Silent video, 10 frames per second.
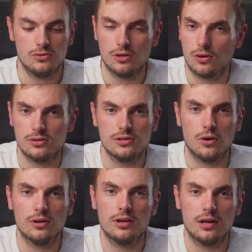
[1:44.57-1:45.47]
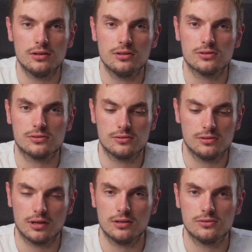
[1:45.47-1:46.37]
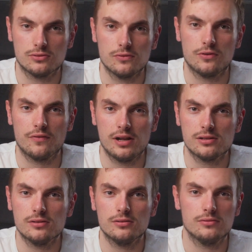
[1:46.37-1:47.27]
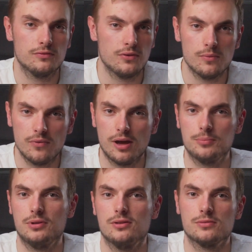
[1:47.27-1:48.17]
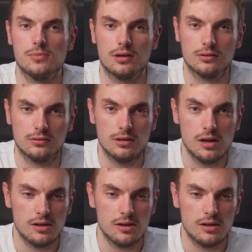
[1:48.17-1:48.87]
hier können Sie online das Gerät verwalten, Firmware-Updates machen,